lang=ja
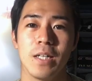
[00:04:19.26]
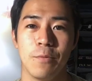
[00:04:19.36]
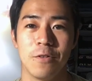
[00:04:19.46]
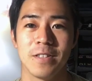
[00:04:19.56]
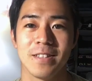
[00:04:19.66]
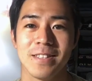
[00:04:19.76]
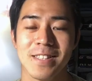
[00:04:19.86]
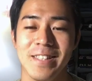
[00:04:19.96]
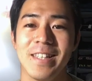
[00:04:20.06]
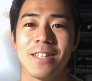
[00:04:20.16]
にも
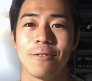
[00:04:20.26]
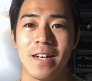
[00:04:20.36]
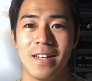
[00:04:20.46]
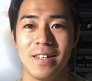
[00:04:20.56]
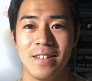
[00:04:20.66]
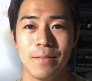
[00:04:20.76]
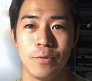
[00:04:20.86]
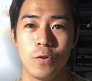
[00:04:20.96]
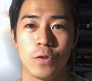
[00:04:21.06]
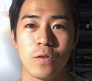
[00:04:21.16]
Twitter とか
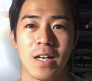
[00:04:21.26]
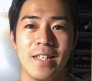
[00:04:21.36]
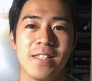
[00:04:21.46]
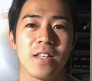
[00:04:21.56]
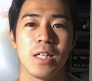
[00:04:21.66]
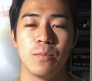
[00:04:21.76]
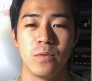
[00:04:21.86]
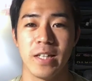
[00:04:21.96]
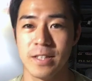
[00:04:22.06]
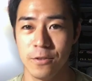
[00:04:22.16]
ブログとか Instagram
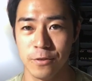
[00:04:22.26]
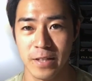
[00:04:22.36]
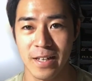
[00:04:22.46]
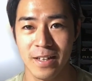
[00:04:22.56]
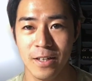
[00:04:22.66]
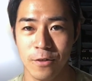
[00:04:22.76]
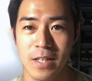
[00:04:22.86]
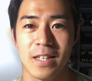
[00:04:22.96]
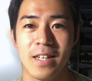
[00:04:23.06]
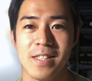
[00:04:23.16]
もやってるので、よ
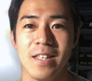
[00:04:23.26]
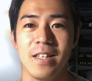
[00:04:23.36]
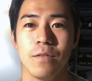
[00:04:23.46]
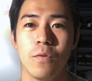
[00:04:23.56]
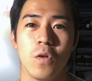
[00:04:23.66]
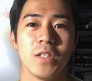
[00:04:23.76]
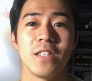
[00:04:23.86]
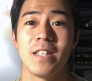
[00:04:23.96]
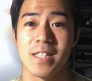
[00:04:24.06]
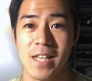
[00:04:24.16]
かったらぜひフォローして
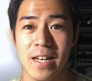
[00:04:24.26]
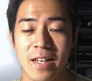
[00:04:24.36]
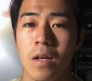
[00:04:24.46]
ください。